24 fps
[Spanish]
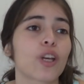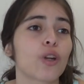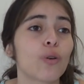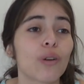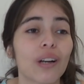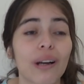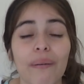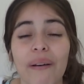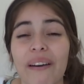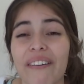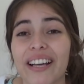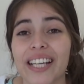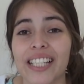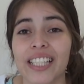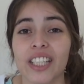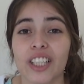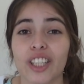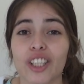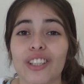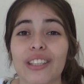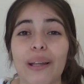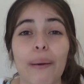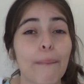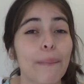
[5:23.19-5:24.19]
yo nunca me había
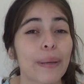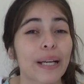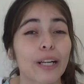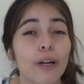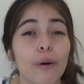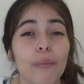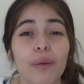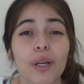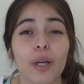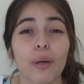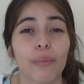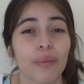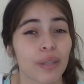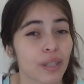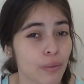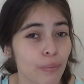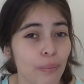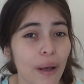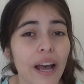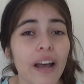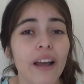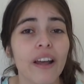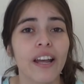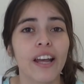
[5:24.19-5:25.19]
sentido tan bien conmigo
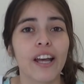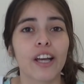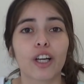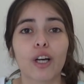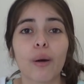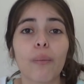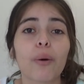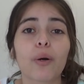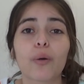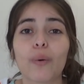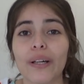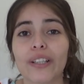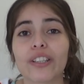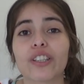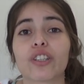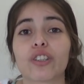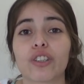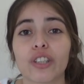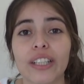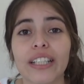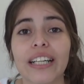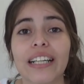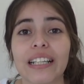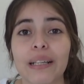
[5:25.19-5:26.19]
misma como cuando
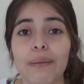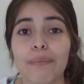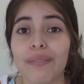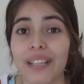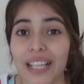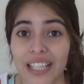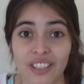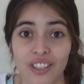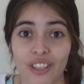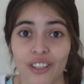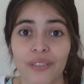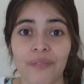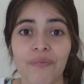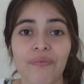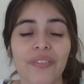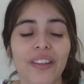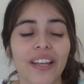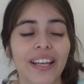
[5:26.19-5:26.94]
estoy en el gimnasio.